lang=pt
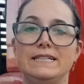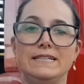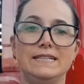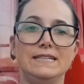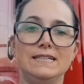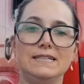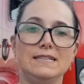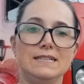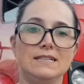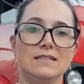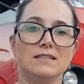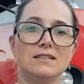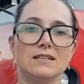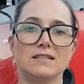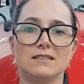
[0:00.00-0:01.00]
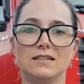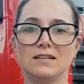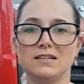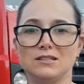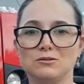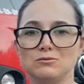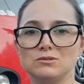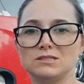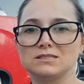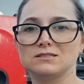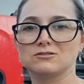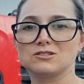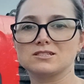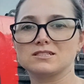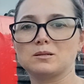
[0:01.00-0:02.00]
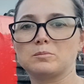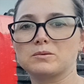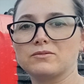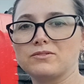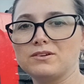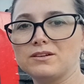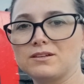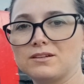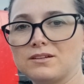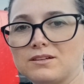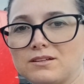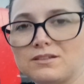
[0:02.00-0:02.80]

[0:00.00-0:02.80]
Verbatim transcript: E, e tem a Luna, vocês dá pra ver?